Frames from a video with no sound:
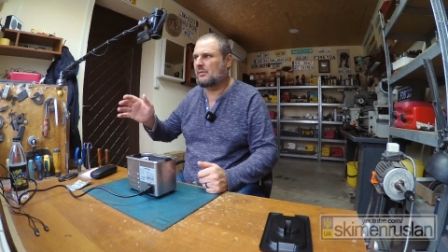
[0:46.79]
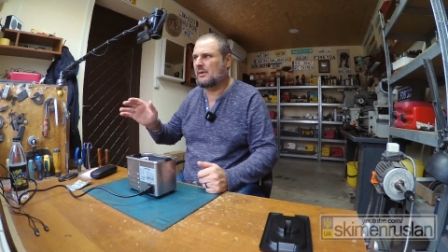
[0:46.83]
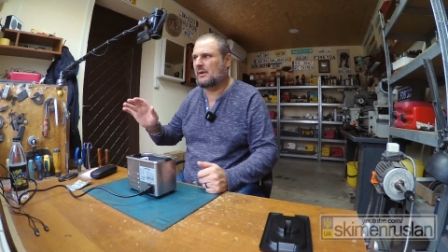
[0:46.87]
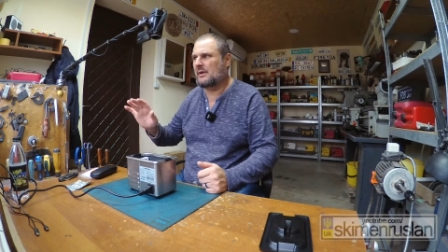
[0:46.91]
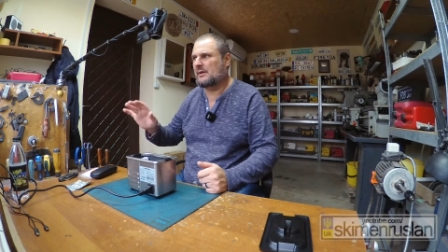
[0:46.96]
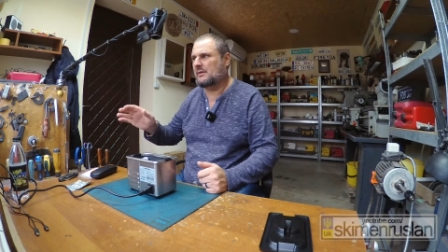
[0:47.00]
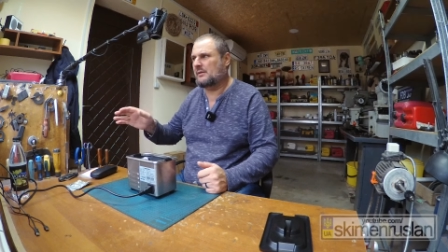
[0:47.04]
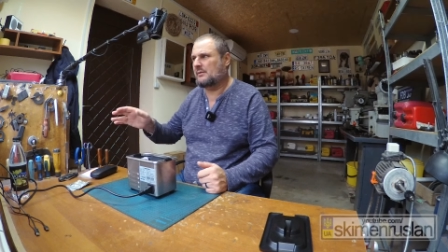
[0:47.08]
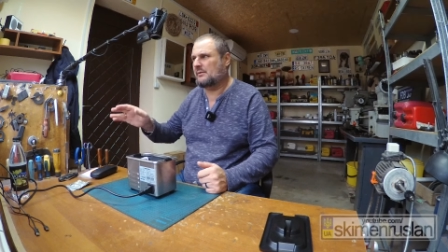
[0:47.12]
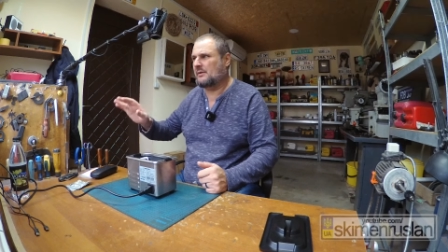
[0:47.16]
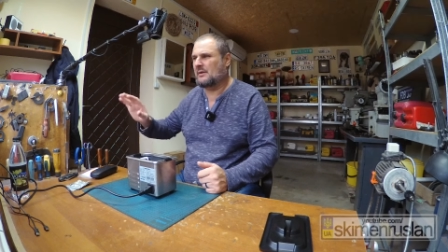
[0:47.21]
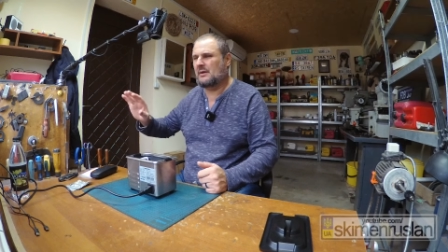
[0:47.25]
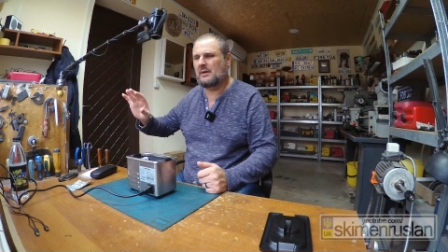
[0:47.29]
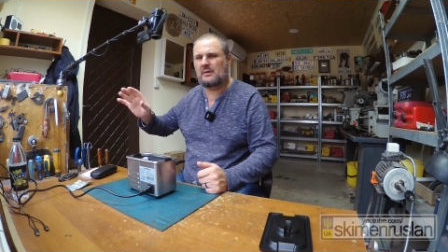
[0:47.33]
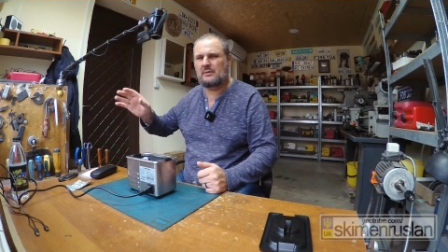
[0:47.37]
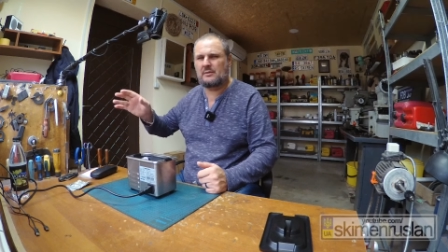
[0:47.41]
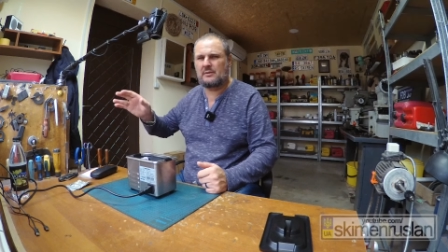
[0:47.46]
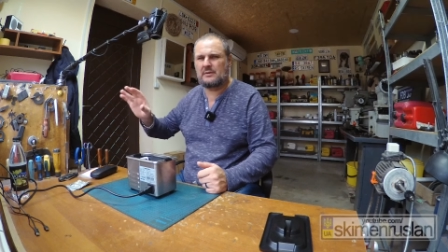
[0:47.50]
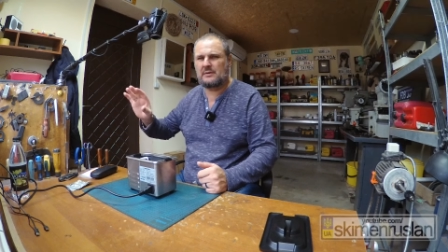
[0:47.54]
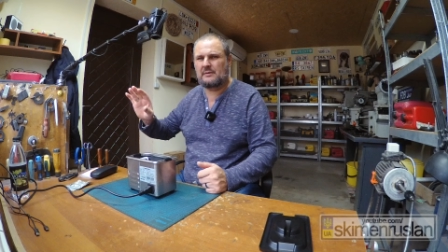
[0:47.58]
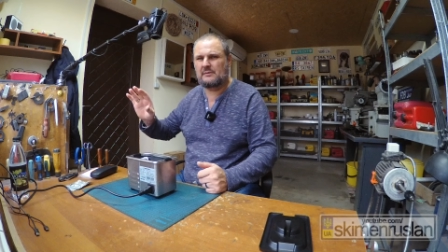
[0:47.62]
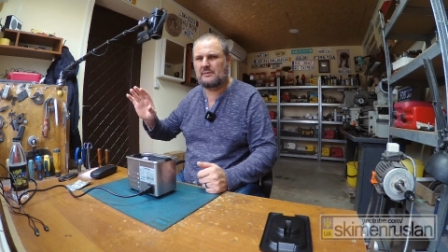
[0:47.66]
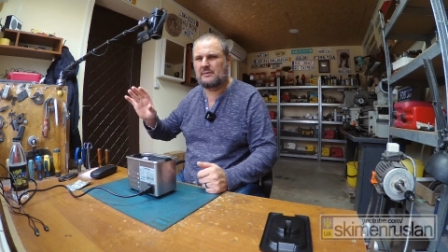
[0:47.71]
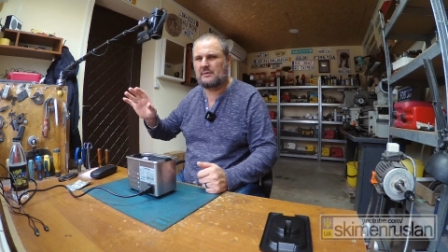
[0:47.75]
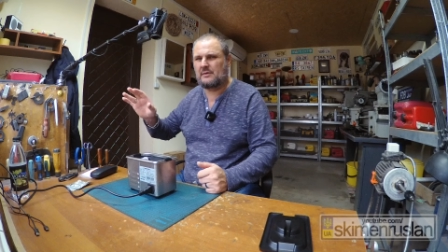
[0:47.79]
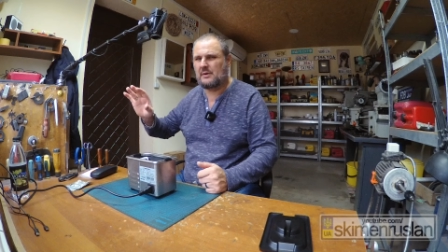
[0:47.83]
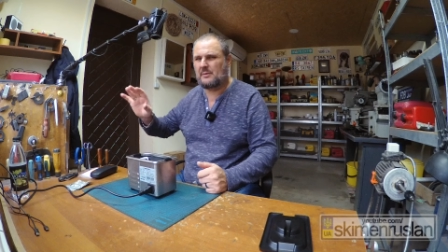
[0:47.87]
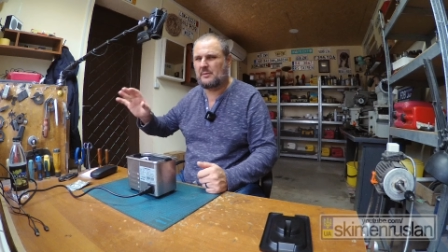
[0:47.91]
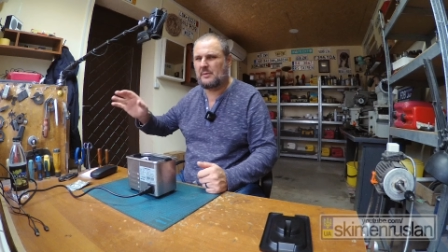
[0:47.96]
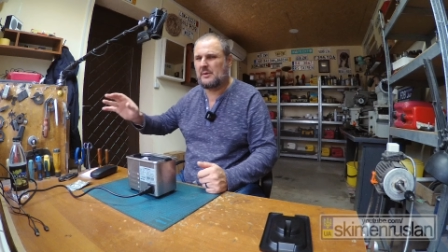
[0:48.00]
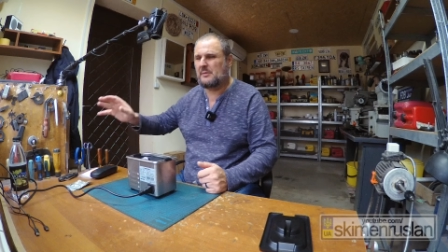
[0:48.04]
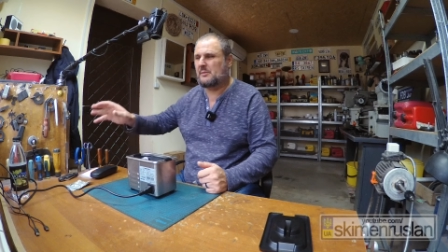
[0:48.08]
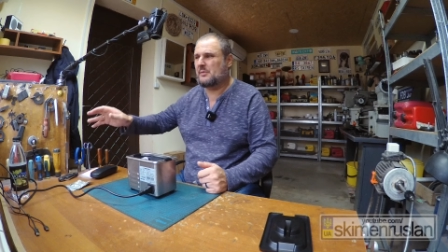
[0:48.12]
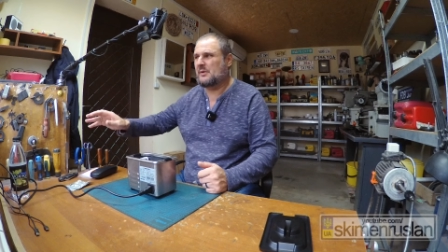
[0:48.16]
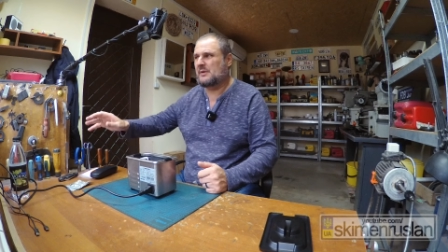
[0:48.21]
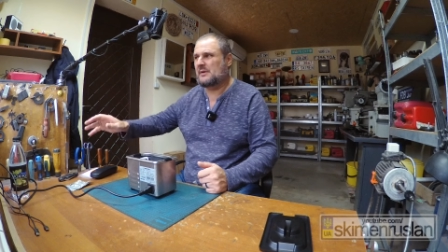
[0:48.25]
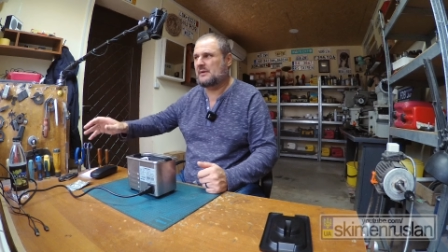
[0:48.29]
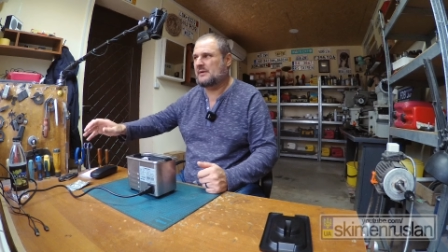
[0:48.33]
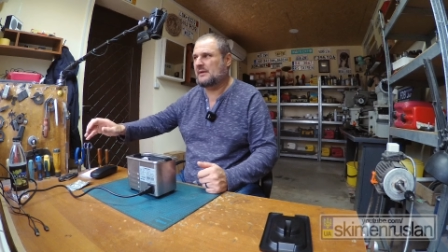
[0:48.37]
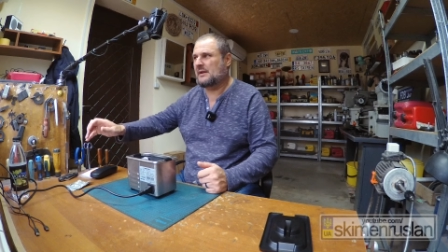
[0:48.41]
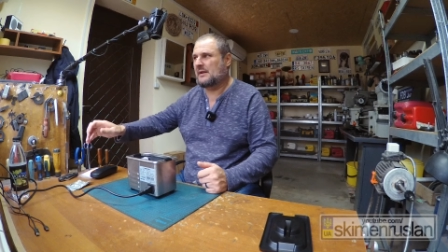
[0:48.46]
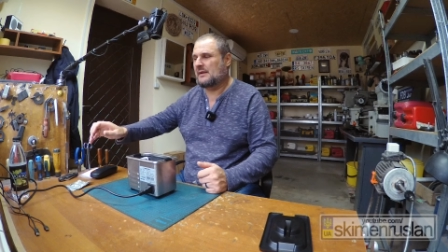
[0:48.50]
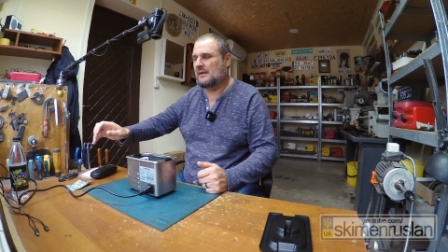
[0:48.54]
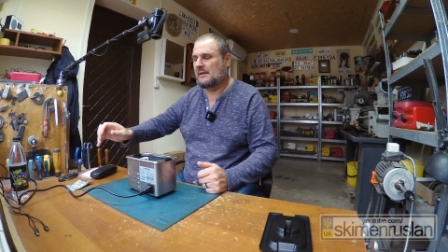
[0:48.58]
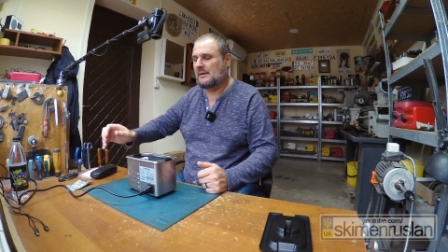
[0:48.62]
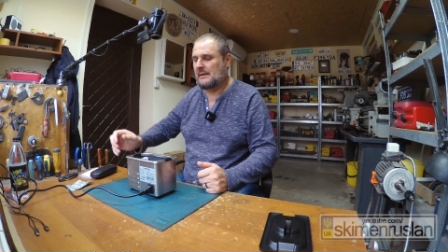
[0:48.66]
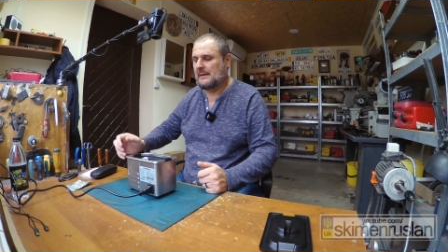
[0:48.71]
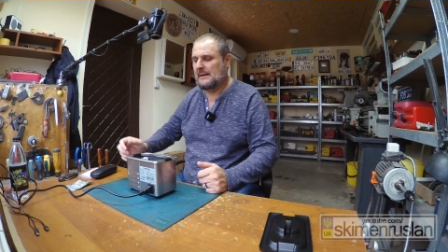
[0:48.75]
градусов
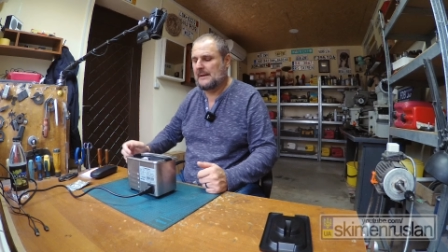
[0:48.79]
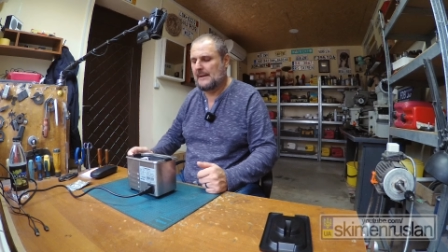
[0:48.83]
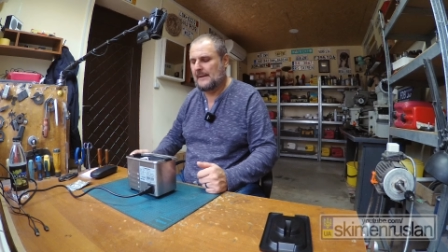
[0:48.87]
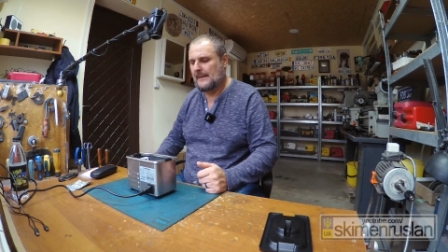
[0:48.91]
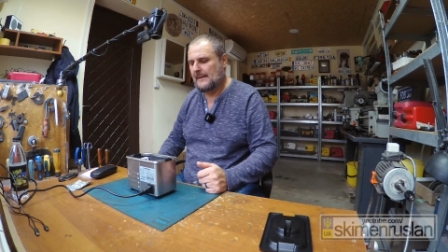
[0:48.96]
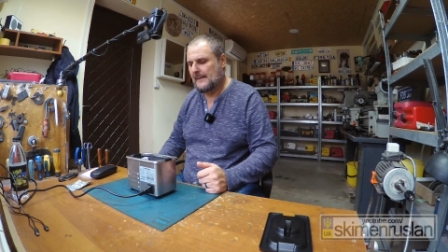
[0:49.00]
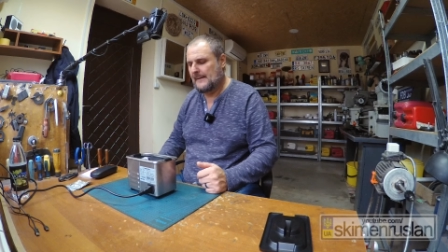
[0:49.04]
45-50, наверное.